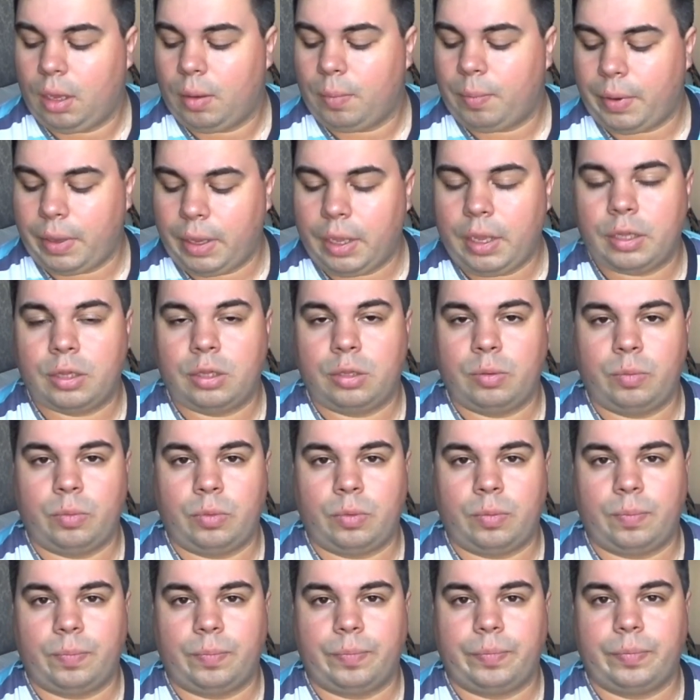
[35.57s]

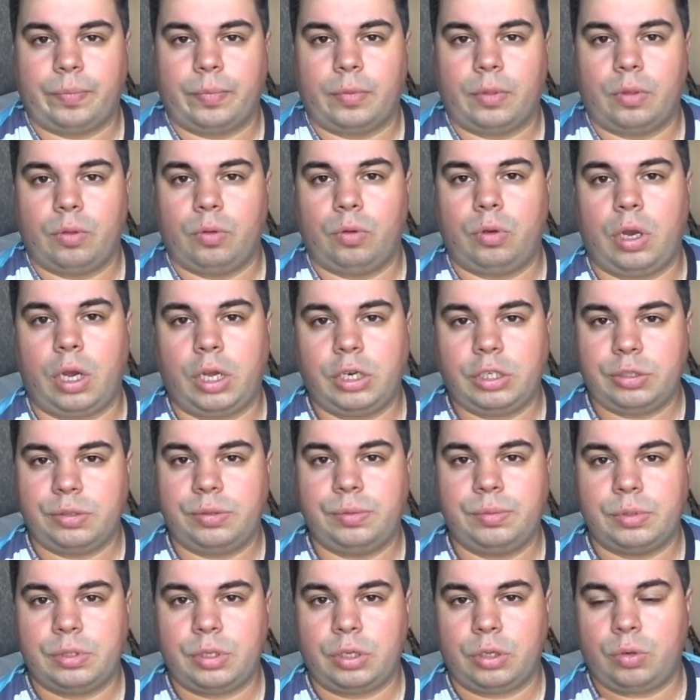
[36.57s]
Поэтому
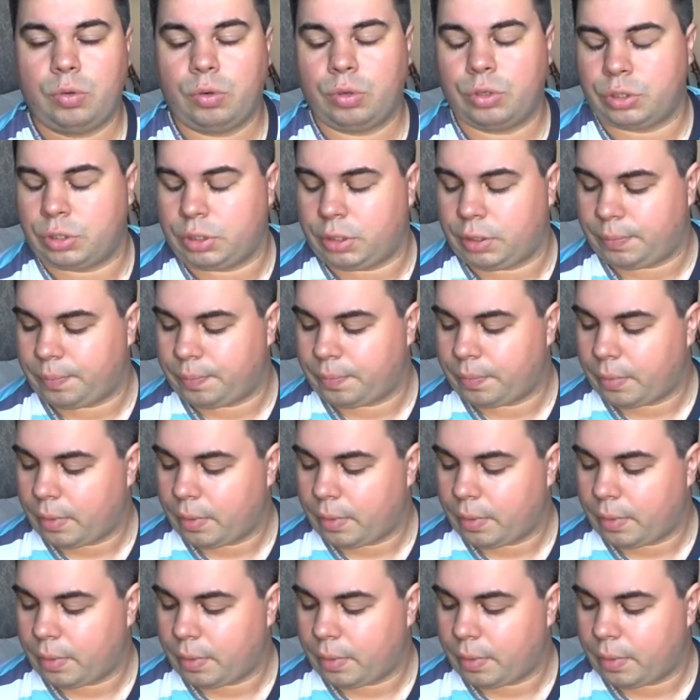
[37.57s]
ухаживаем за кожей.